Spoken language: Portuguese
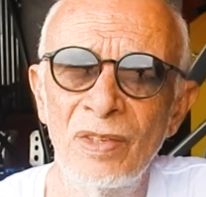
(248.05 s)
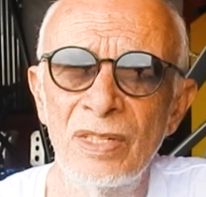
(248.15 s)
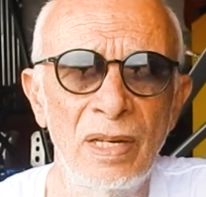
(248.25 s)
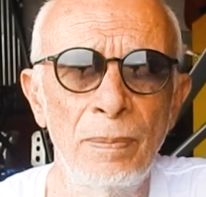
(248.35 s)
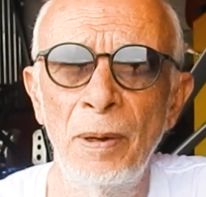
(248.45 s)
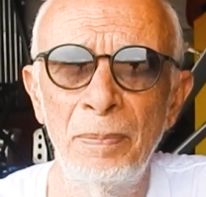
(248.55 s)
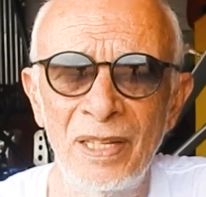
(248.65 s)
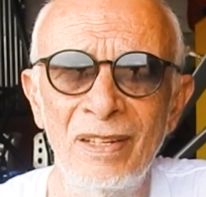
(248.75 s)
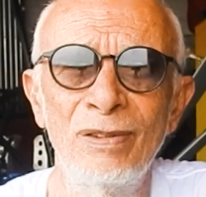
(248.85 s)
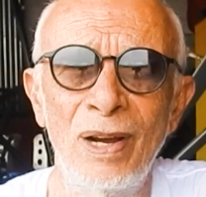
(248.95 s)
Sempre
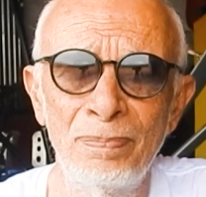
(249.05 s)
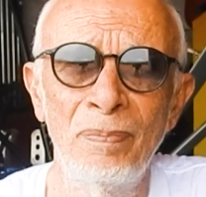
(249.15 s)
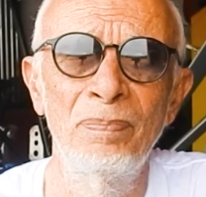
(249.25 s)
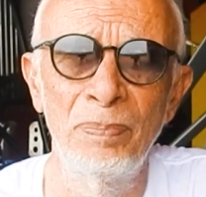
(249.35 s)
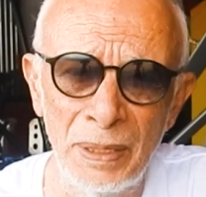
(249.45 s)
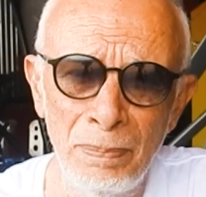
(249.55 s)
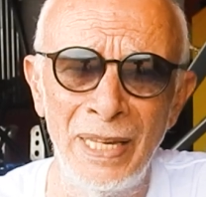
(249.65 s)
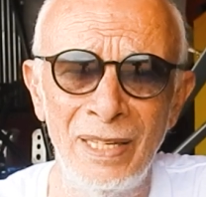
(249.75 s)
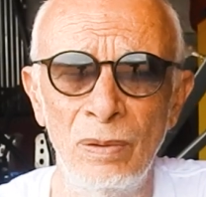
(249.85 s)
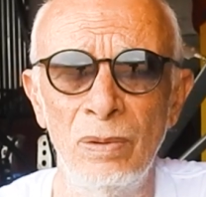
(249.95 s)
aprender a voar
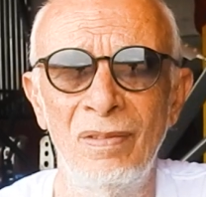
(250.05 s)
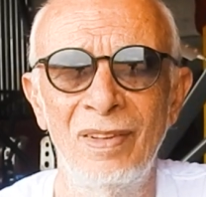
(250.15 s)
primeiro.